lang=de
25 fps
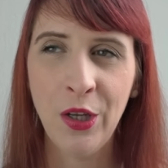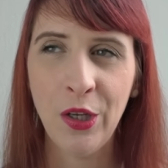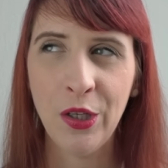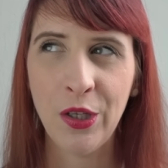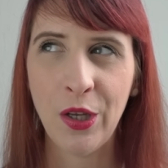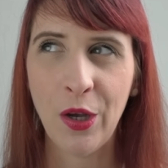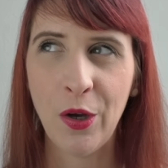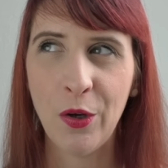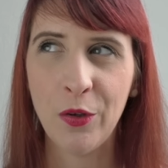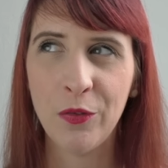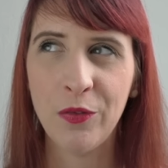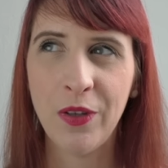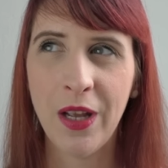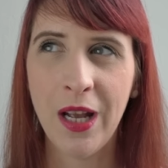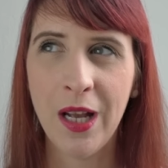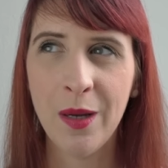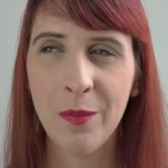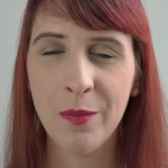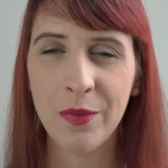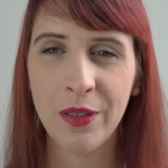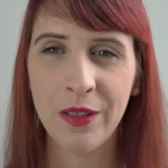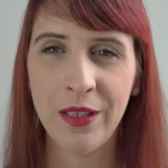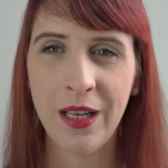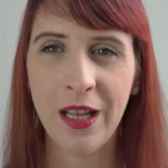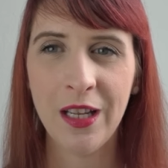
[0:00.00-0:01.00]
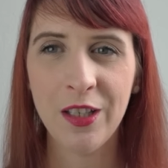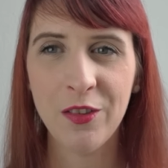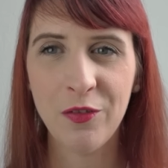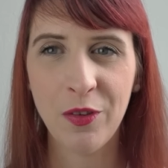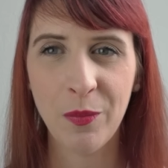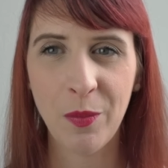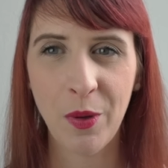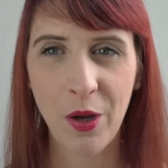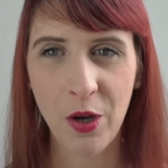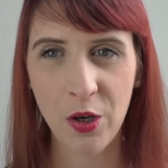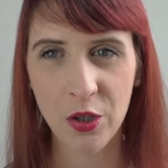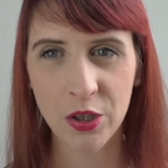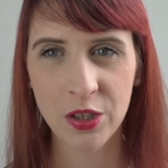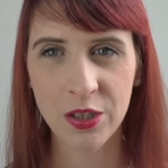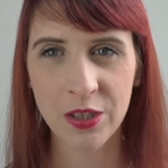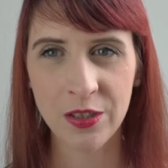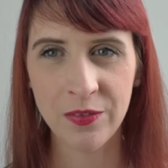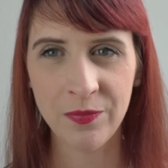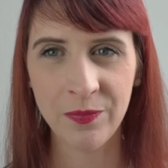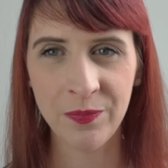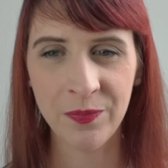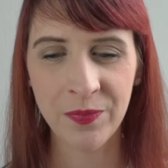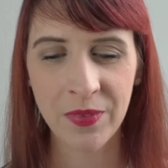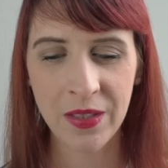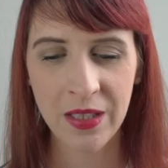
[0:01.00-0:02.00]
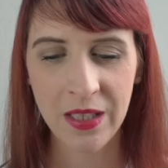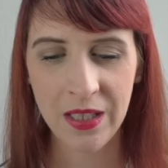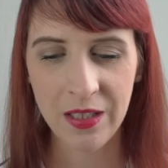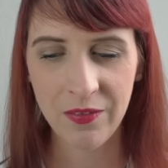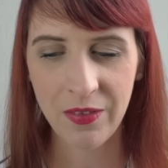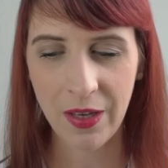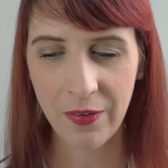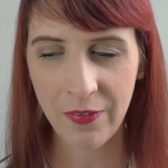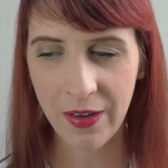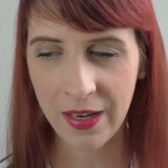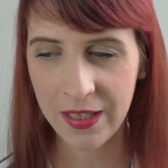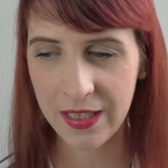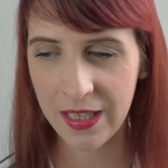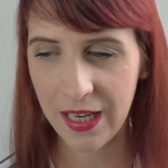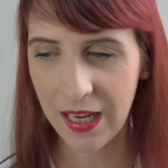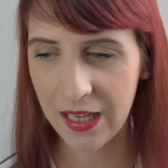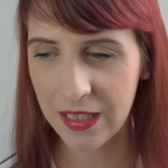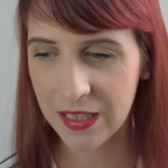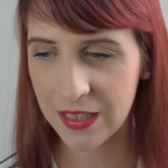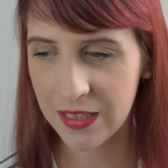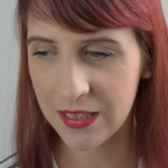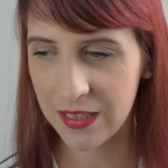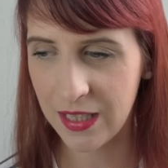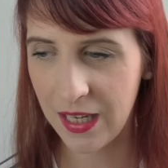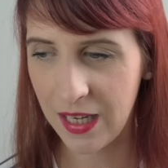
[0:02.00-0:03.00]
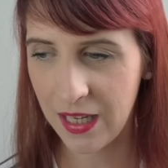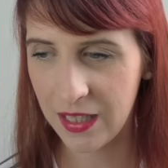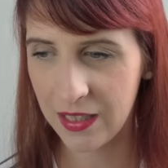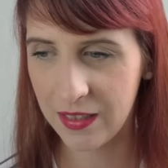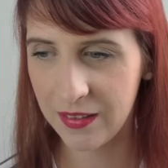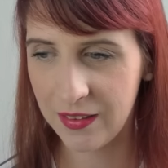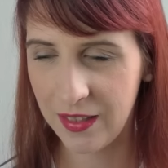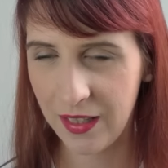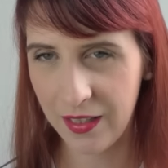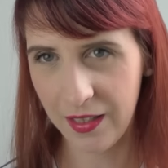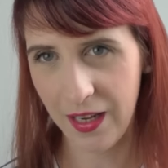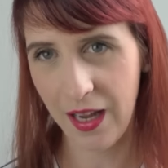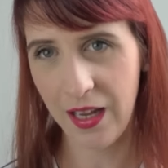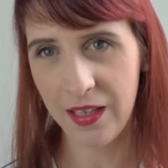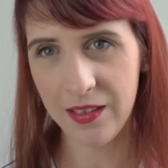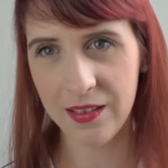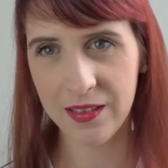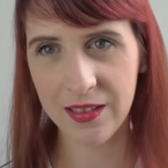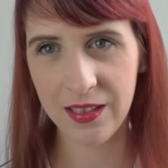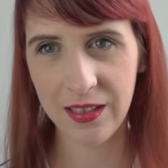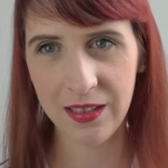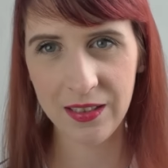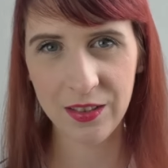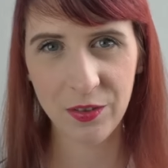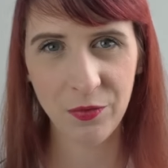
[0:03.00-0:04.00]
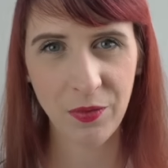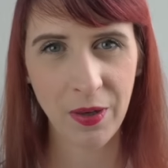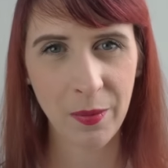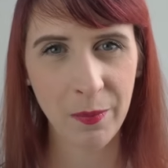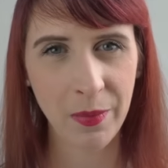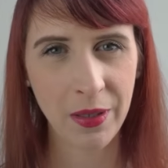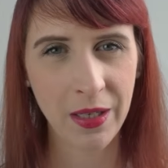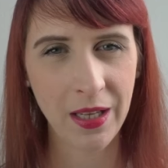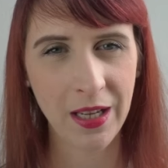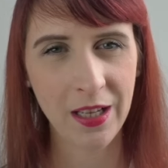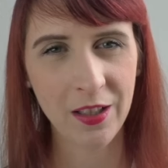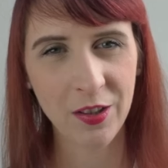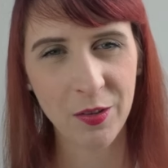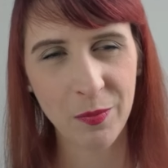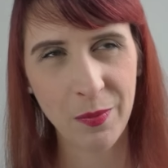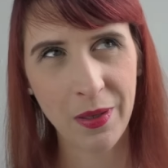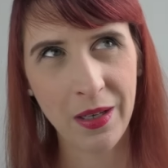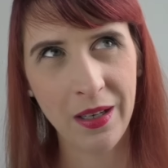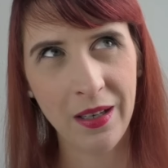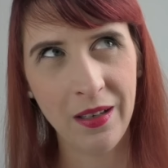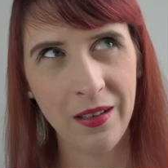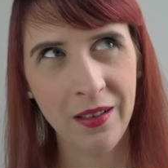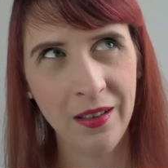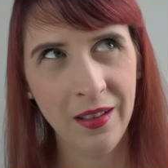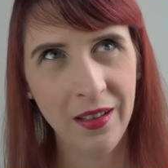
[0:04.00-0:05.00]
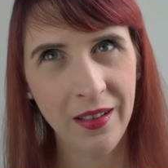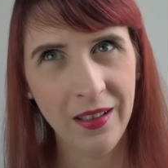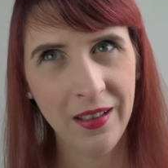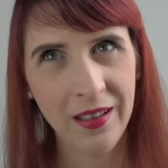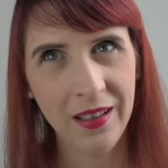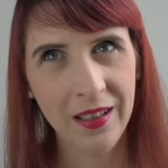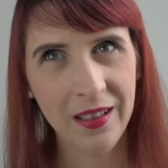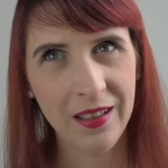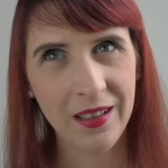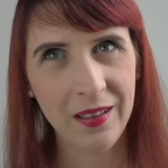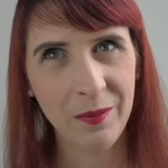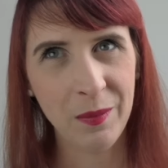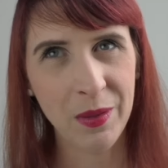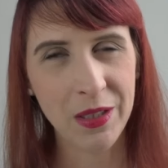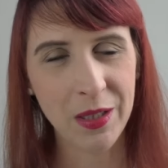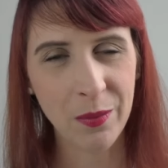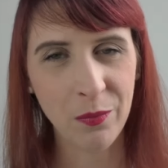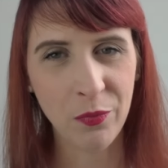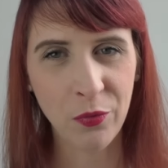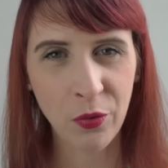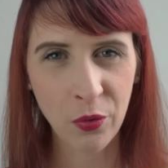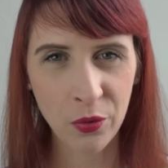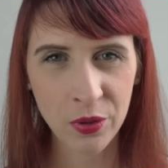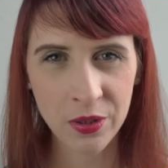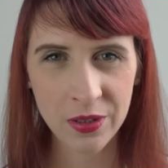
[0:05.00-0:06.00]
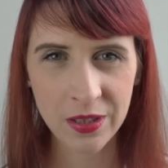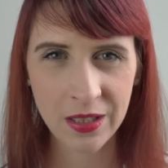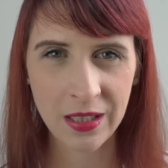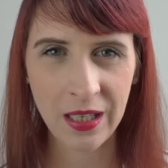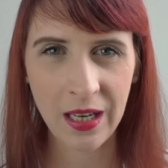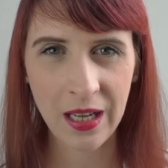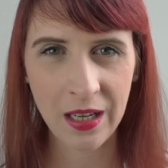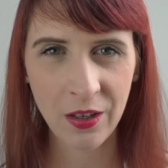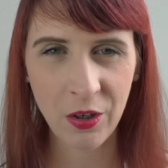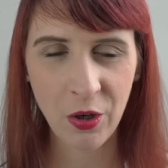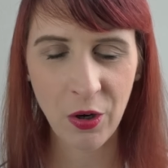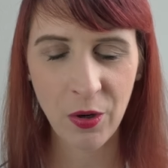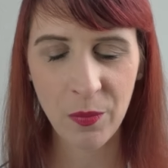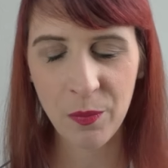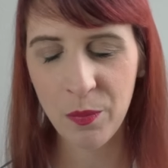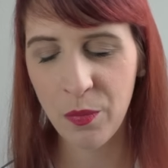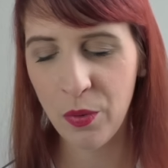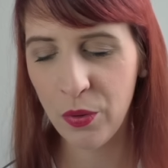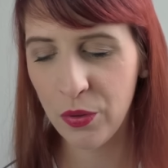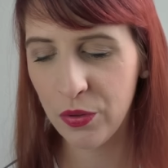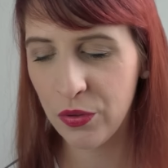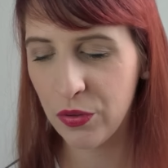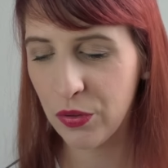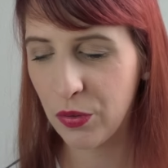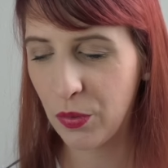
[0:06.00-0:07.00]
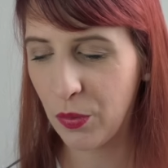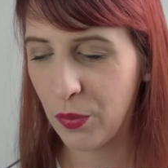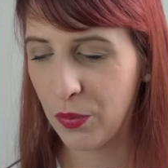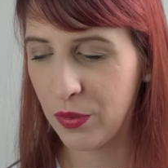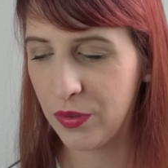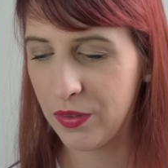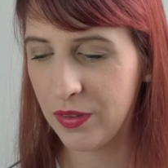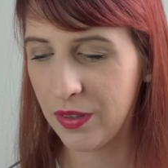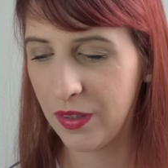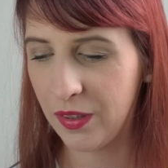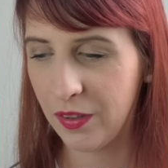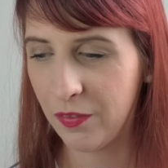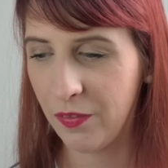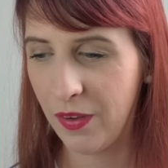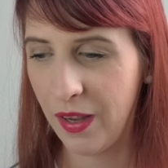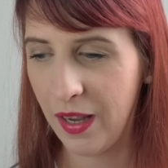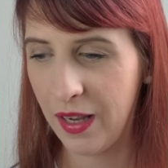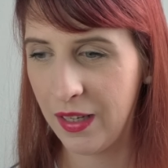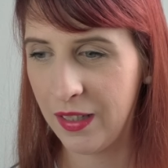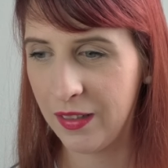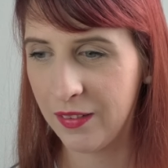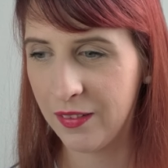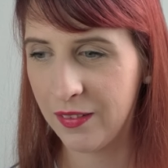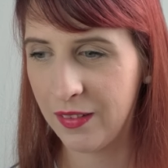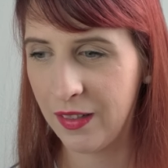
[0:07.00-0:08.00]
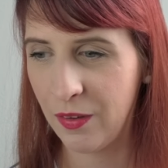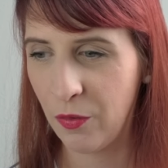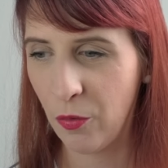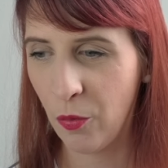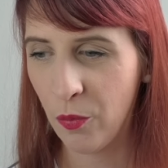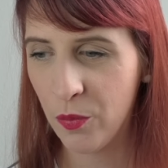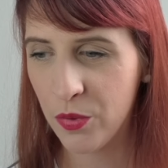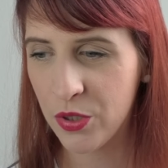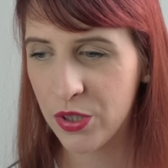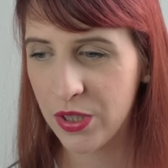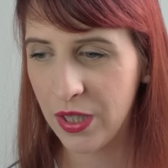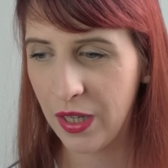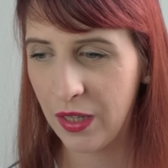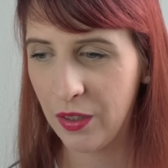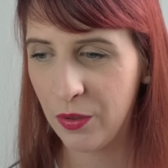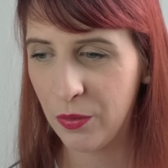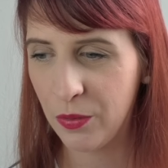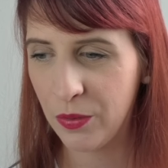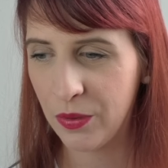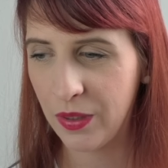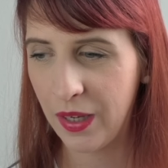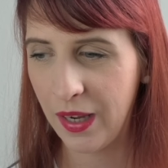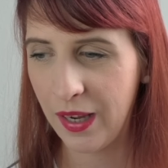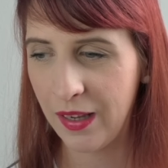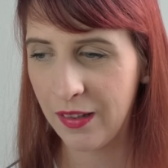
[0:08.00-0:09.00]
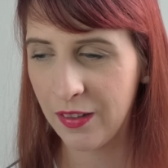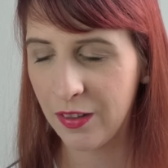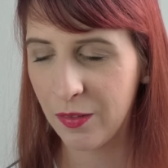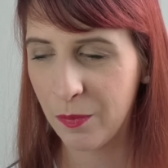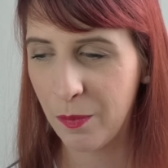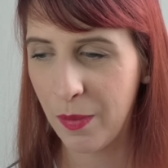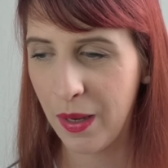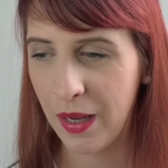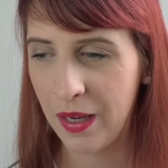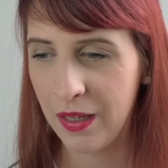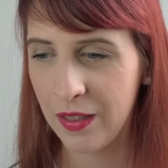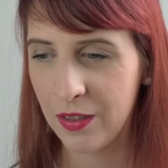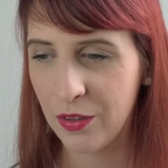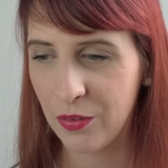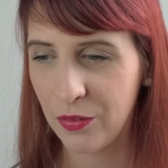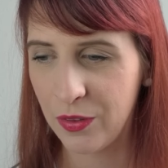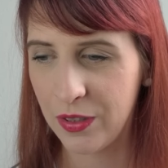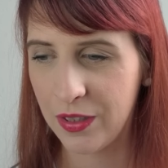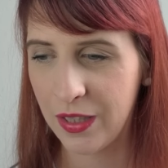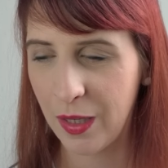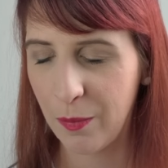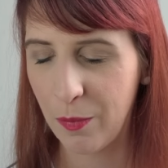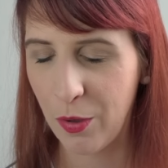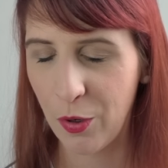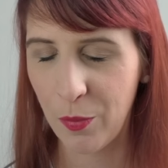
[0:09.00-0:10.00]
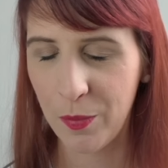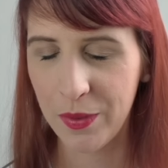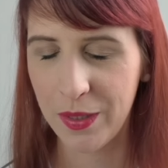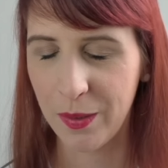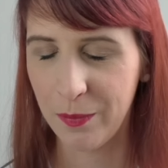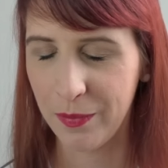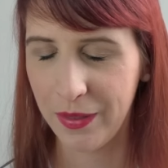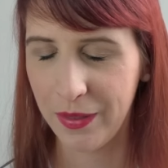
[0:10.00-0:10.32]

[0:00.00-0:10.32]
Ja, und wir haben gedacht, wir brauchten, wir waren die ersten Tage sehr geizig, weil man erstmal mit dem Pfund klarkommen muss und es war alles eine Umstellung erstmals und ich kam auch mit dem